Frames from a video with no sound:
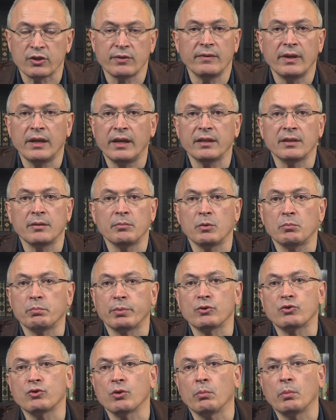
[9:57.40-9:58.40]
Джавелинами,
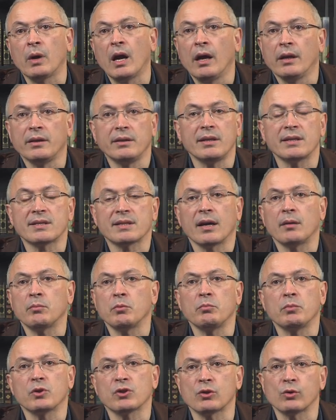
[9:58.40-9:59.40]
причем не
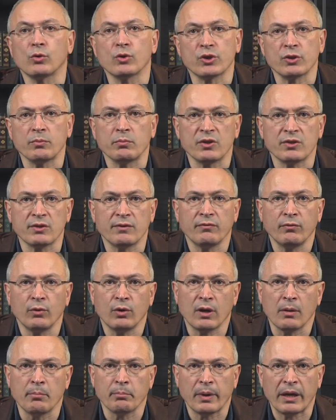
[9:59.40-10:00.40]
самыми сложными с
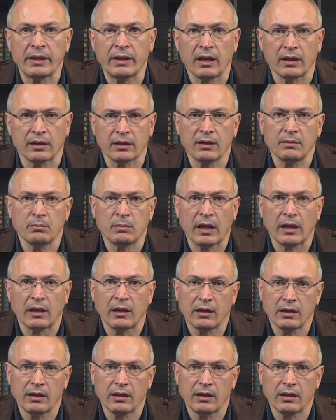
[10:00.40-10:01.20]
двухкомпонентными